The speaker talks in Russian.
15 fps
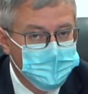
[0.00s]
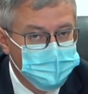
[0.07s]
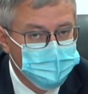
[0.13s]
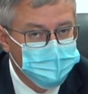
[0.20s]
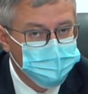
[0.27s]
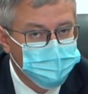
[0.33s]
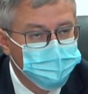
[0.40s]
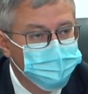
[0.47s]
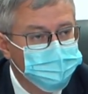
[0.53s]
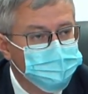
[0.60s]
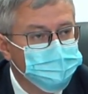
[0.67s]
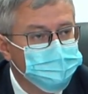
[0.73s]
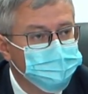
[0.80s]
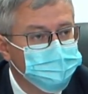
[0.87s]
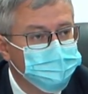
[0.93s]
к решению
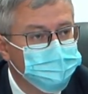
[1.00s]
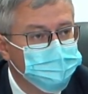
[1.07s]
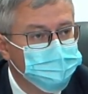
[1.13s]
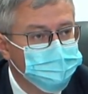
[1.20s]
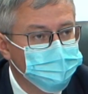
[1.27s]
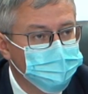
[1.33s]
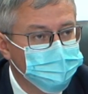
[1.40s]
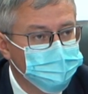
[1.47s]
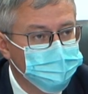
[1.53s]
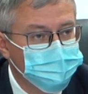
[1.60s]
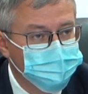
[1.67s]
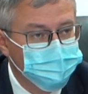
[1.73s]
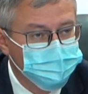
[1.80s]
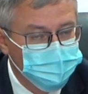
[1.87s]
всех технических вопросов,